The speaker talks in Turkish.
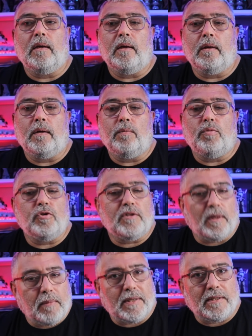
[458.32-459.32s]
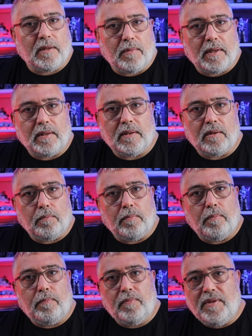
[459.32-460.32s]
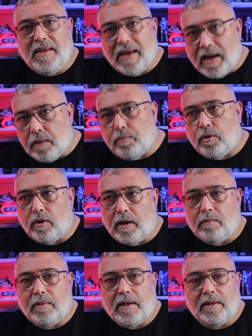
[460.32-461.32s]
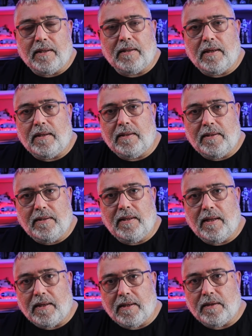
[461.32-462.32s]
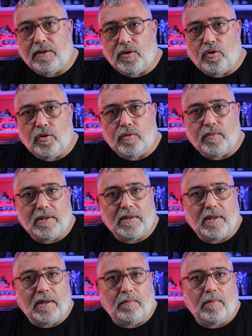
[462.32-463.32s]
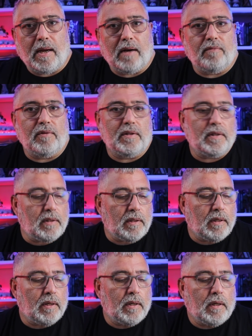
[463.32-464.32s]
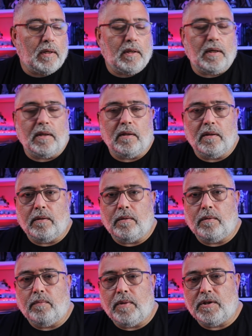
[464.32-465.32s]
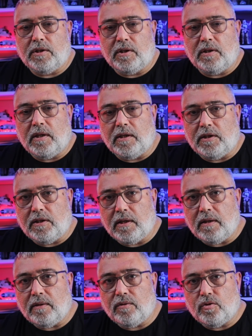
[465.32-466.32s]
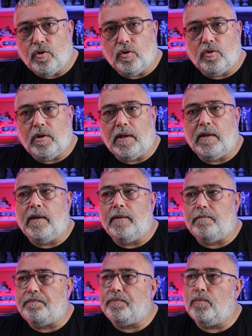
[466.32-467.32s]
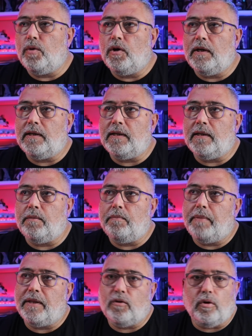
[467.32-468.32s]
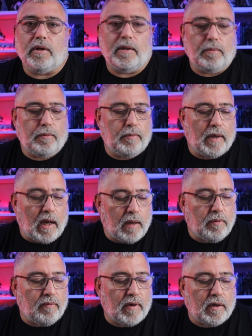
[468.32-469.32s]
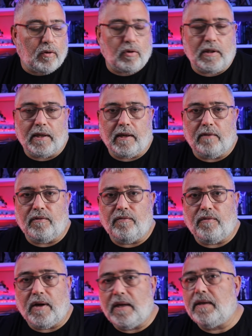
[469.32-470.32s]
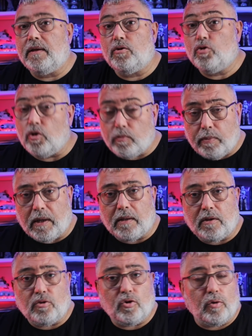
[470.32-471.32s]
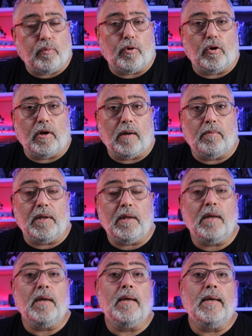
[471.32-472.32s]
e, bunu zaman zaman diğer programlarda da dile getiriyorum sizlere Marvel'ın e, başında işte çok hani böyle ne beton gibi bir abi var. O da Kevin Feige. Çok planlı, çok programlı.